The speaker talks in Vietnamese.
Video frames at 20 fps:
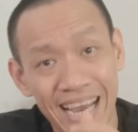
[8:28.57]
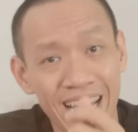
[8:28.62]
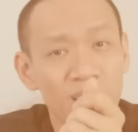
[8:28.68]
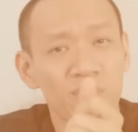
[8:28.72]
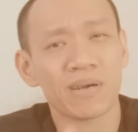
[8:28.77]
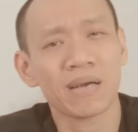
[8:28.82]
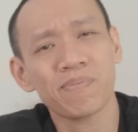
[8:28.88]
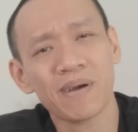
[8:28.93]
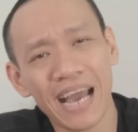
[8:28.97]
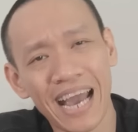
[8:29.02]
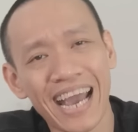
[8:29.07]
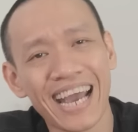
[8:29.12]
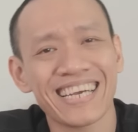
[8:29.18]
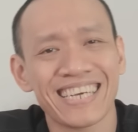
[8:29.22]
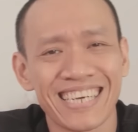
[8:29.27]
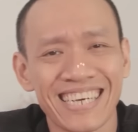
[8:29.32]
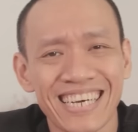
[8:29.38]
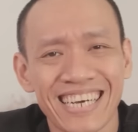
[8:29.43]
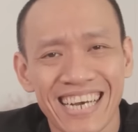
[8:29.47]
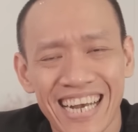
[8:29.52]
Ngày học cấp
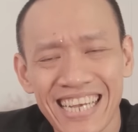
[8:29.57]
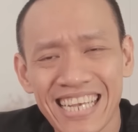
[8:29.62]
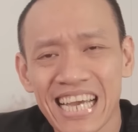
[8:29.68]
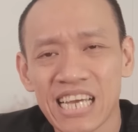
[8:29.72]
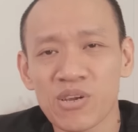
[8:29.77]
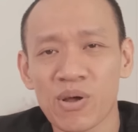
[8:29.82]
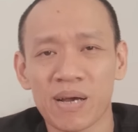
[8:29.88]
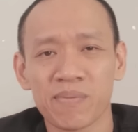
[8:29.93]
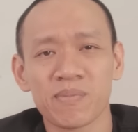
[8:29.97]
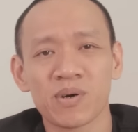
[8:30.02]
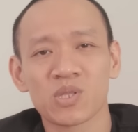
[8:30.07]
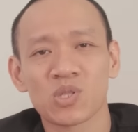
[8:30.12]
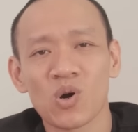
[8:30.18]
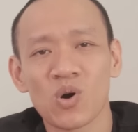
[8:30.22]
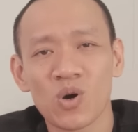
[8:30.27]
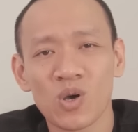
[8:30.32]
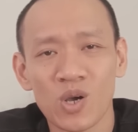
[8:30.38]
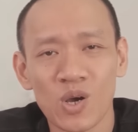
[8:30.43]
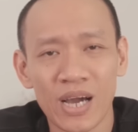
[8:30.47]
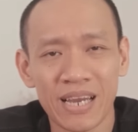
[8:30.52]
hai, cái giai đoạn mà
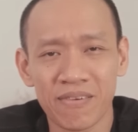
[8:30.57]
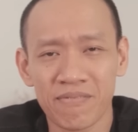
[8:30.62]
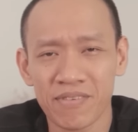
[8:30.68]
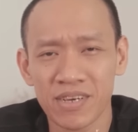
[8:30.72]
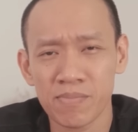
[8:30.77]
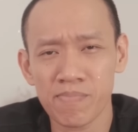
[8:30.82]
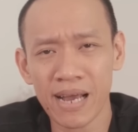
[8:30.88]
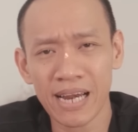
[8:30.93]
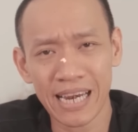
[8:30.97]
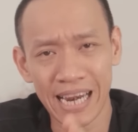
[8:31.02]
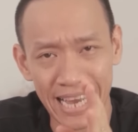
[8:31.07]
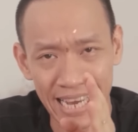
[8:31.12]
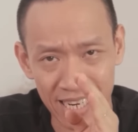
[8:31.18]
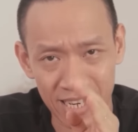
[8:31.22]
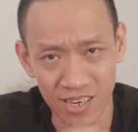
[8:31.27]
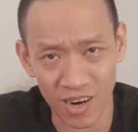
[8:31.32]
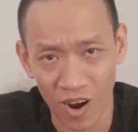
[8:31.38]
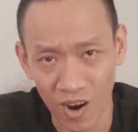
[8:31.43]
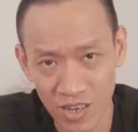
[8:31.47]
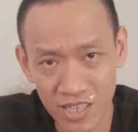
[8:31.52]
tôi có hành vi bắt nạt
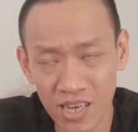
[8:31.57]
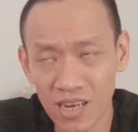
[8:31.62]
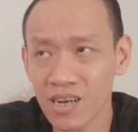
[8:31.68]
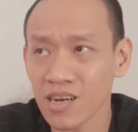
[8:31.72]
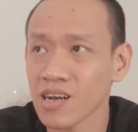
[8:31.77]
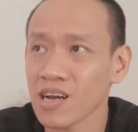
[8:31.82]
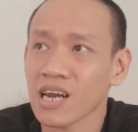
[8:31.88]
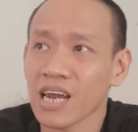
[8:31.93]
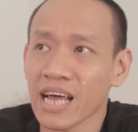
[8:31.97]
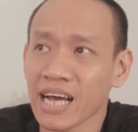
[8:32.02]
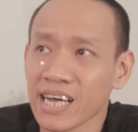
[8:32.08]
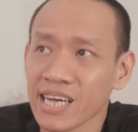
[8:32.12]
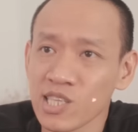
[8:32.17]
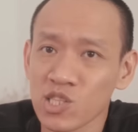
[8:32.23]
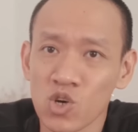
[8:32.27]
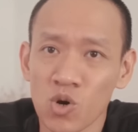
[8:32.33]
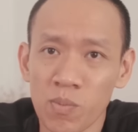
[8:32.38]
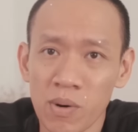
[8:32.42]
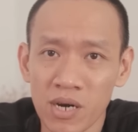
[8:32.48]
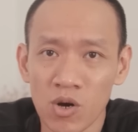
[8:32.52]
rõ nhất là
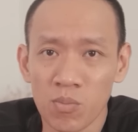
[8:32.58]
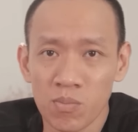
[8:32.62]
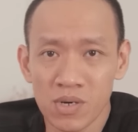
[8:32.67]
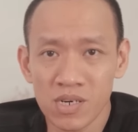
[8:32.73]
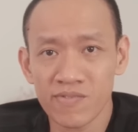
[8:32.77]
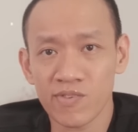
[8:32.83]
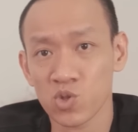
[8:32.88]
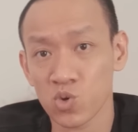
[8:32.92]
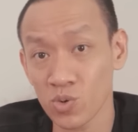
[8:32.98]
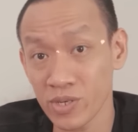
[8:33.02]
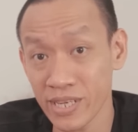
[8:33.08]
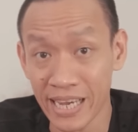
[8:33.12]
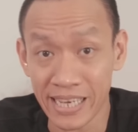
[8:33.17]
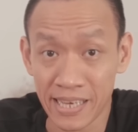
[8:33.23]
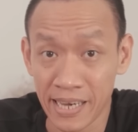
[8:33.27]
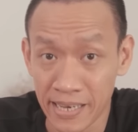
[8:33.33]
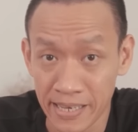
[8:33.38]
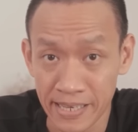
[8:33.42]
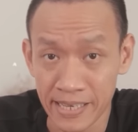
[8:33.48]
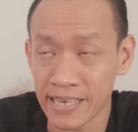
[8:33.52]
khi tôi bắt đầu bước vào tuổi dậy
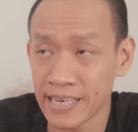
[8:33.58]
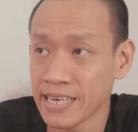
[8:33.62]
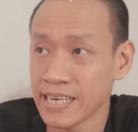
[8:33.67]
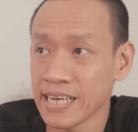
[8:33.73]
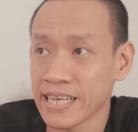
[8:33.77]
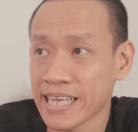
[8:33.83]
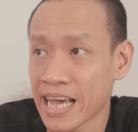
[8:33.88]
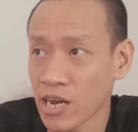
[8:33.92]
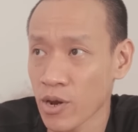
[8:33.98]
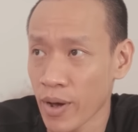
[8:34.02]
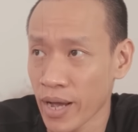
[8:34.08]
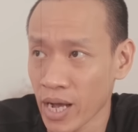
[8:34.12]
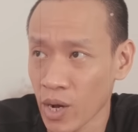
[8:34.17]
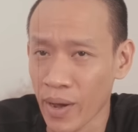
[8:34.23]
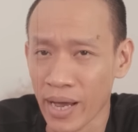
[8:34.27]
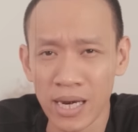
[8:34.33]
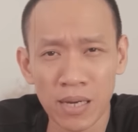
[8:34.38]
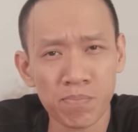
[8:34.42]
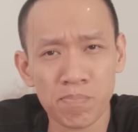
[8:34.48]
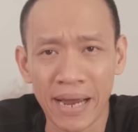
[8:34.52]
thì, giai đoạn
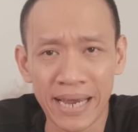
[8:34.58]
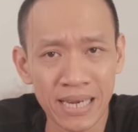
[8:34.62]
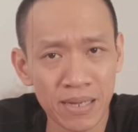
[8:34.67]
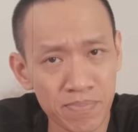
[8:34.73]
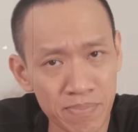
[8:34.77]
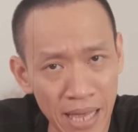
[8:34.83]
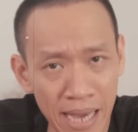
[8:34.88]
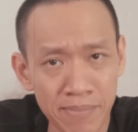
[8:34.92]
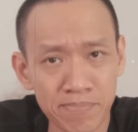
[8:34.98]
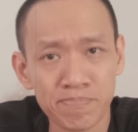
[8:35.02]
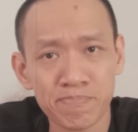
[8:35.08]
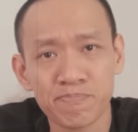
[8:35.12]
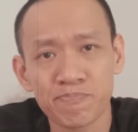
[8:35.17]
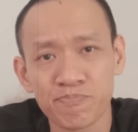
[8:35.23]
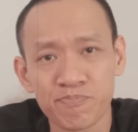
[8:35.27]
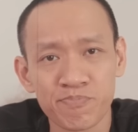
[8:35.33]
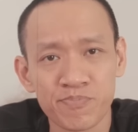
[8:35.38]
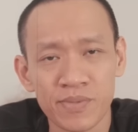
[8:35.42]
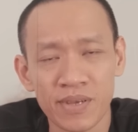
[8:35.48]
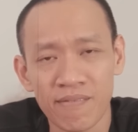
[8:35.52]
khoảng lớp bảy, lớp tám.
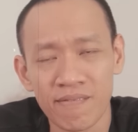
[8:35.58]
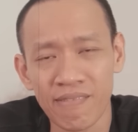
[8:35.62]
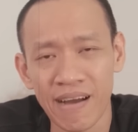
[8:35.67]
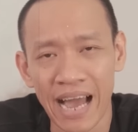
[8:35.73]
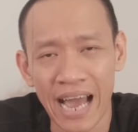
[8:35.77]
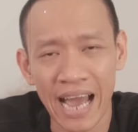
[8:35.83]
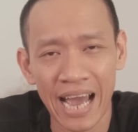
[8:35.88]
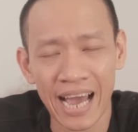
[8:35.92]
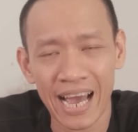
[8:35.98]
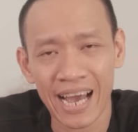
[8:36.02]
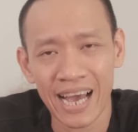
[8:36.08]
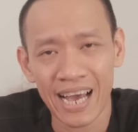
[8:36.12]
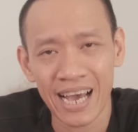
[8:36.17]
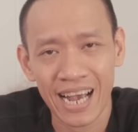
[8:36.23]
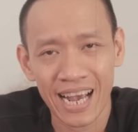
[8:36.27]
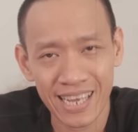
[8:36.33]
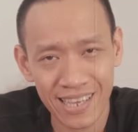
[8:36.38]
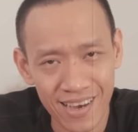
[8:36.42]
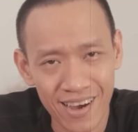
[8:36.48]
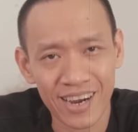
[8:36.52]
Và
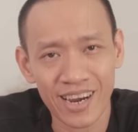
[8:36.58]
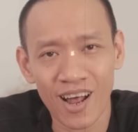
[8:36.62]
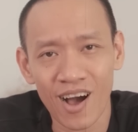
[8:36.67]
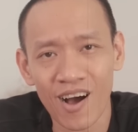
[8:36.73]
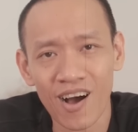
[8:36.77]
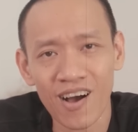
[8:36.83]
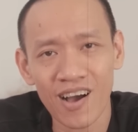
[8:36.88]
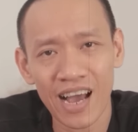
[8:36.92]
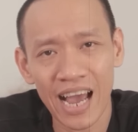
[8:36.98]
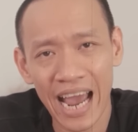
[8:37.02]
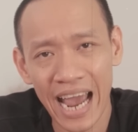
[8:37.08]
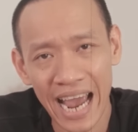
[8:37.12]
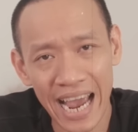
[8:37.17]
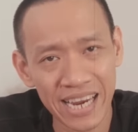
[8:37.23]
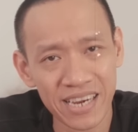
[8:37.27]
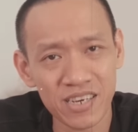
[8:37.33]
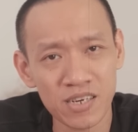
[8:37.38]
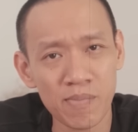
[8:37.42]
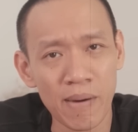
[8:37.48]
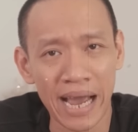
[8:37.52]
cái thời đó,
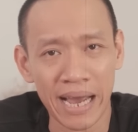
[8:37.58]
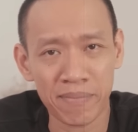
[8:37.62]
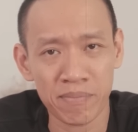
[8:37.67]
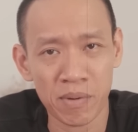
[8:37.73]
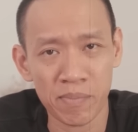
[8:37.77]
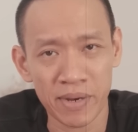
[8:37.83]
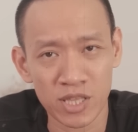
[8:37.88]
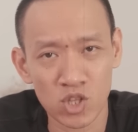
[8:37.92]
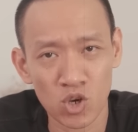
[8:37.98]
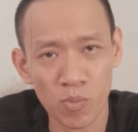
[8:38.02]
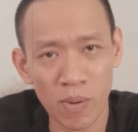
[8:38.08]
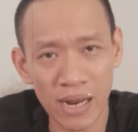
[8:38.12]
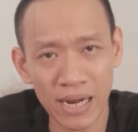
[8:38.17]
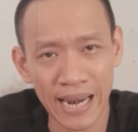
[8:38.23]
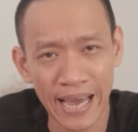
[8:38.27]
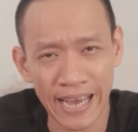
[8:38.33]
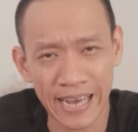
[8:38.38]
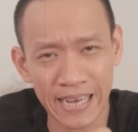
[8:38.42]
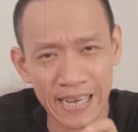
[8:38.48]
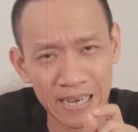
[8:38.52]
hai đứa bạn mà bị tôi bắt
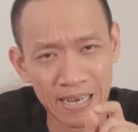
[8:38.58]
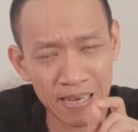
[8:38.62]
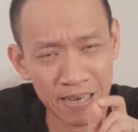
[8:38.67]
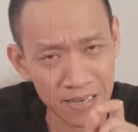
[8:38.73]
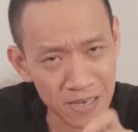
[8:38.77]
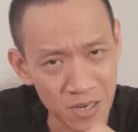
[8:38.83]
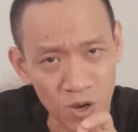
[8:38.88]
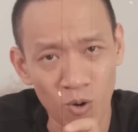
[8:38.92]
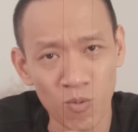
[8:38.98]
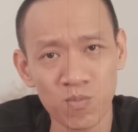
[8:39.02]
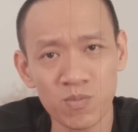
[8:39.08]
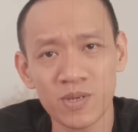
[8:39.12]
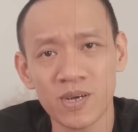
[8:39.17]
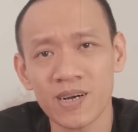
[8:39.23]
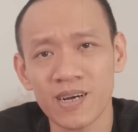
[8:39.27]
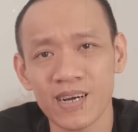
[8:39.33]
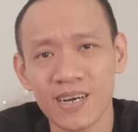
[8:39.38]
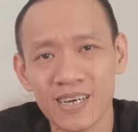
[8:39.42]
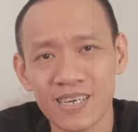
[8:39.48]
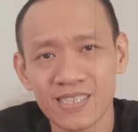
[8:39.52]
nạt kinh khủng
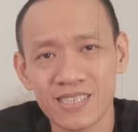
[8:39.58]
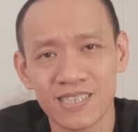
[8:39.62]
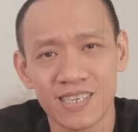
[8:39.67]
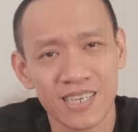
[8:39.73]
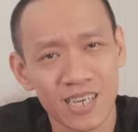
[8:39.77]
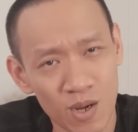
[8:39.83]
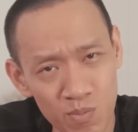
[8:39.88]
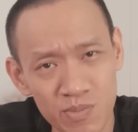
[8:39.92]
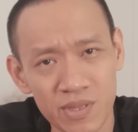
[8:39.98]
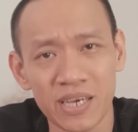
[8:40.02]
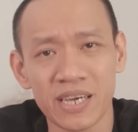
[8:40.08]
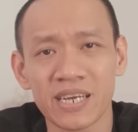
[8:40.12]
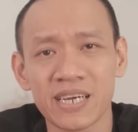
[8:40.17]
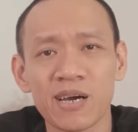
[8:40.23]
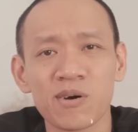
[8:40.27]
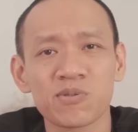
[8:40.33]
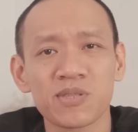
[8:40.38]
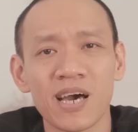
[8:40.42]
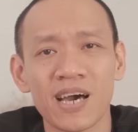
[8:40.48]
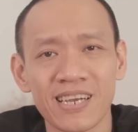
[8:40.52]
nhất, xin không tiện
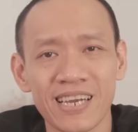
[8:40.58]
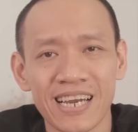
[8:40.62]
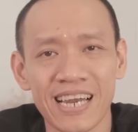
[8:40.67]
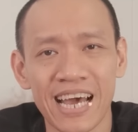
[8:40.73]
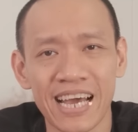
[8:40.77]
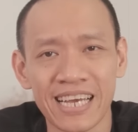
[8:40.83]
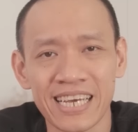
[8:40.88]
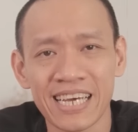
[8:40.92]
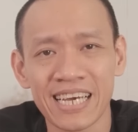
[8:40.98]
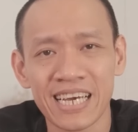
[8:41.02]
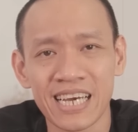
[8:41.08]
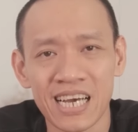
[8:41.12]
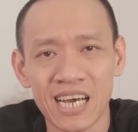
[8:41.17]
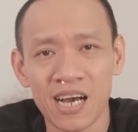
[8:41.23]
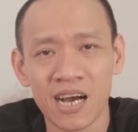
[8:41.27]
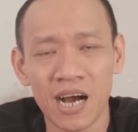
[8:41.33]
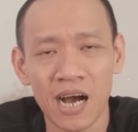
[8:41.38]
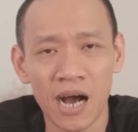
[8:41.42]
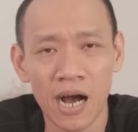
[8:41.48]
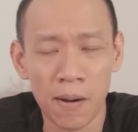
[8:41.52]
nêu tên ra đây.
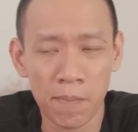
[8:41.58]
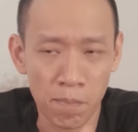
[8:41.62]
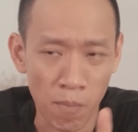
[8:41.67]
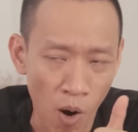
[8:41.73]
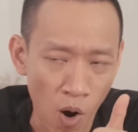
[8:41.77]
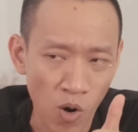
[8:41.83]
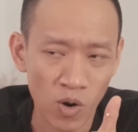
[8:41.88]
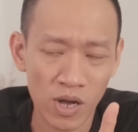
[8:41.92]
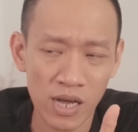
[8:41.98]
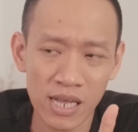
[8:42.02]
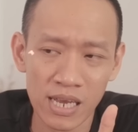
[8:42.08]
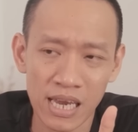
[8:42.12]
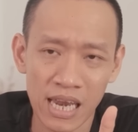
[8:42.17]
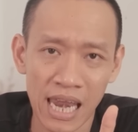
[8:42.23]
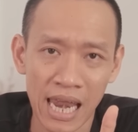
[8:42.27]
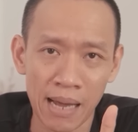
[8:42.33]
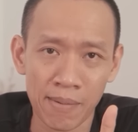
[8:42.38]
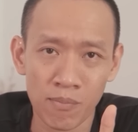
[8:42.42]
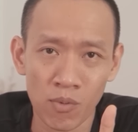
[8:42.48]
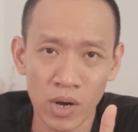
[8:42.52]
À, một á,
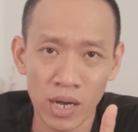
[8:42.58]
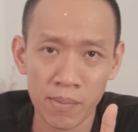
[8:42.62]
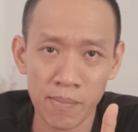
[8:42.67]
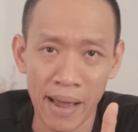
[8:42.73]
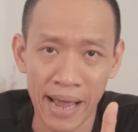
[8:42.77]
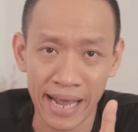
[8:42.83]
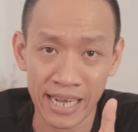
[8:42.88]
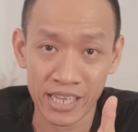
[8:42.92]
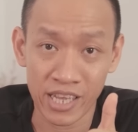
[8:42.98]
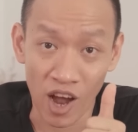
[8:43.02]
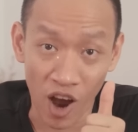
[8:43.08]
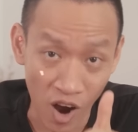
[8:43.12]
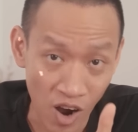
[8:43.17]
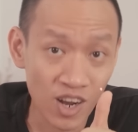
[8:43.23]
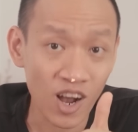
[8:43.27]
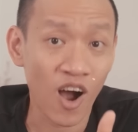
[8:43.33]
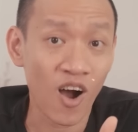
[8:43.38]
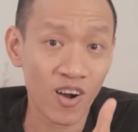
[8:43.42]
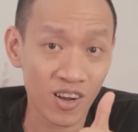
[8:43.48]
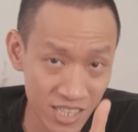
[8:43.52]
là một cái bạn
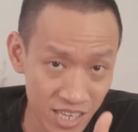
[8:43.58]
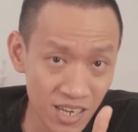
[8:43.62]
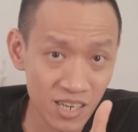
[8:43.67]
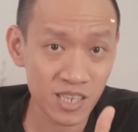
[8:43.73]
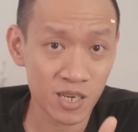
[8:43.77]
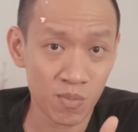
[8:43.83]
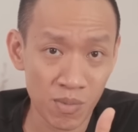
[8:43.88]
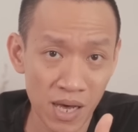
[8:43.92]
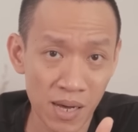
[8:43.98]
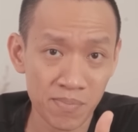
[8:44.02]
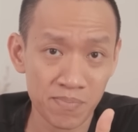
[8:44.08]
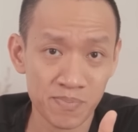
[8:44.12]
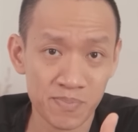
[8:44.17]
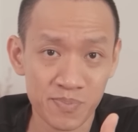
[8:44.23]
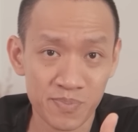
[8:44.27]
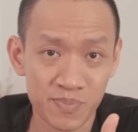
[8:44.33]
nhỏ con nhất trong lớp,